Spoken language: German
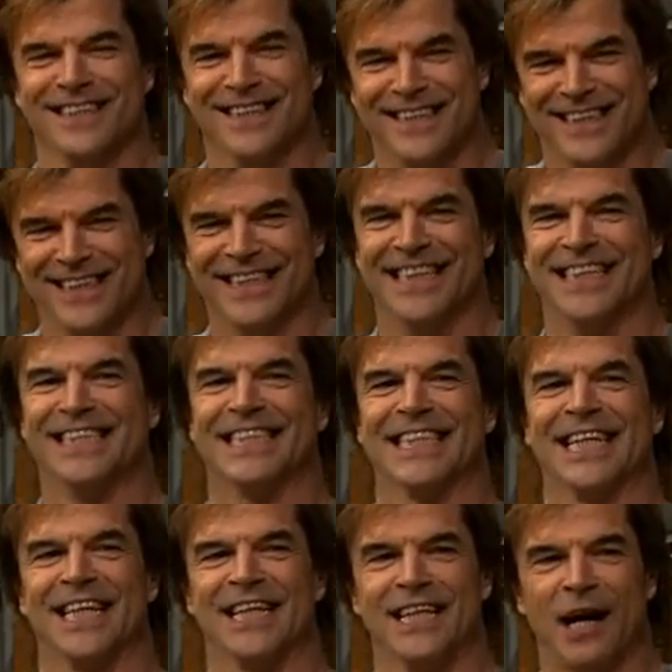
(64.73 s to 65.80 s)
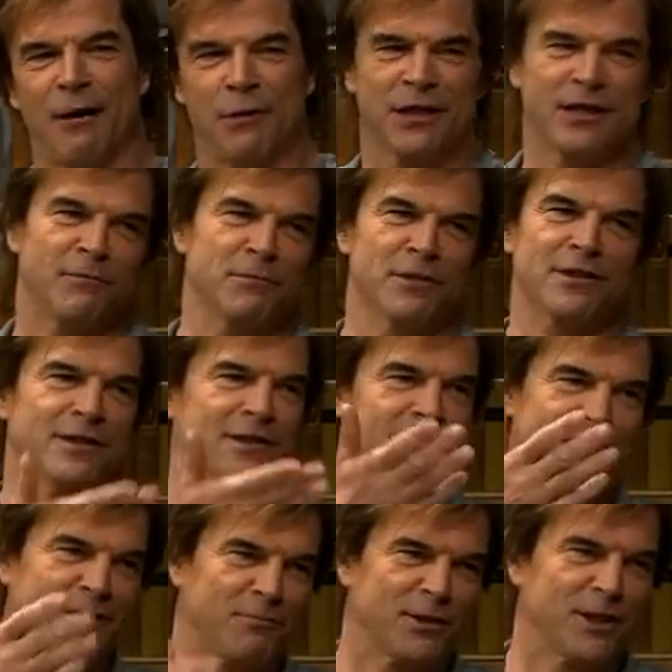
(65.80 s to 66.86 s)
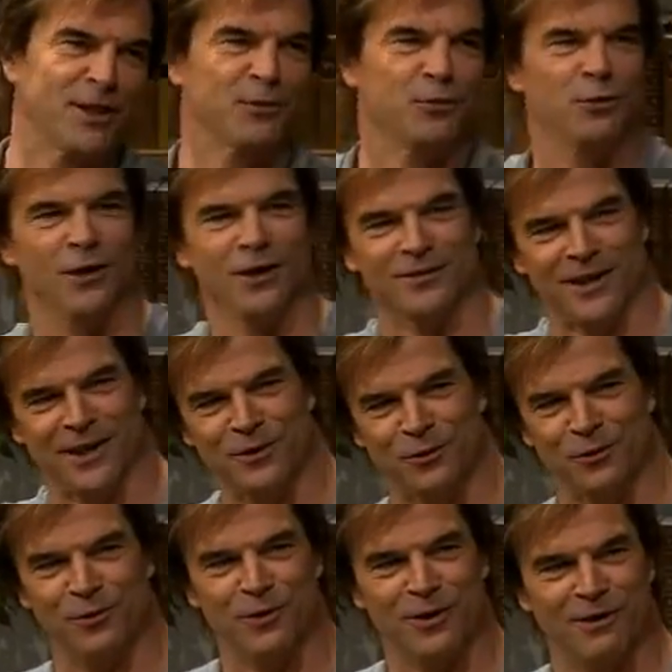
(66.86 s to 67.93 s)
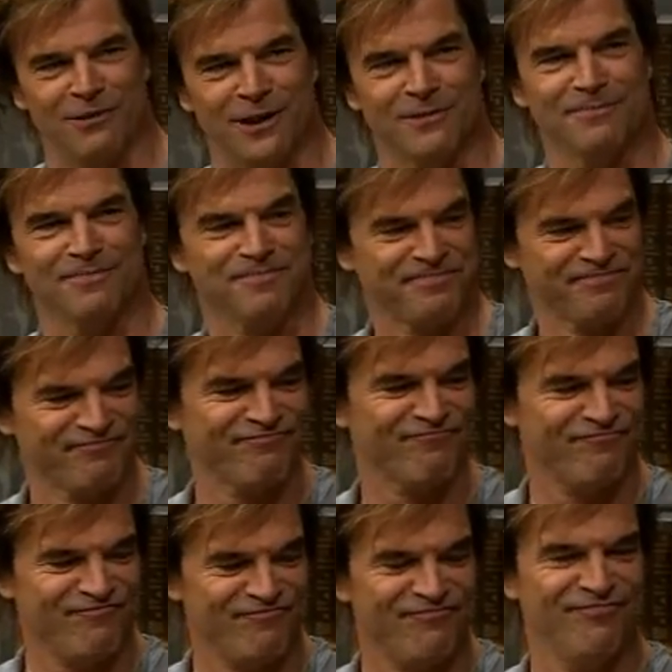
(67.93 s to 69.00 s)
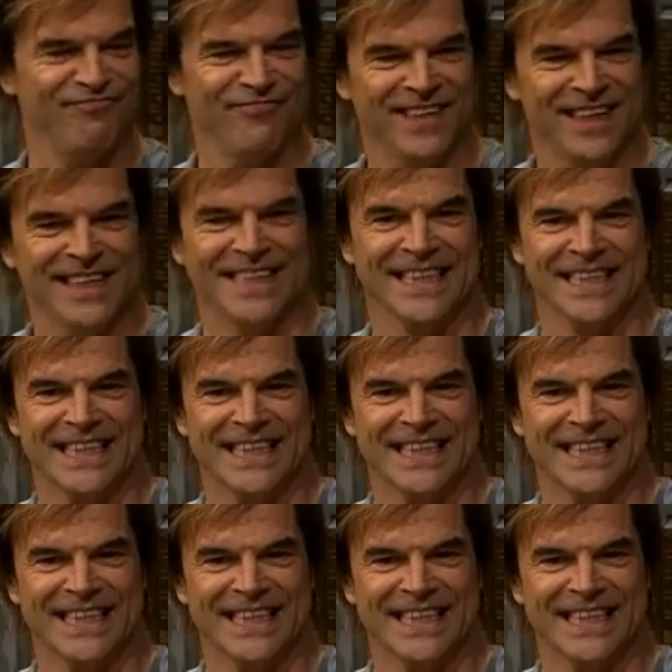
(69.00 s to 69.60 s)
Ja. Hättest du Aber ich habe mich, ich habe gedacht, du als altes Düsseldorfer... Ja, damit ich es auch verstehen kann, ja, genau.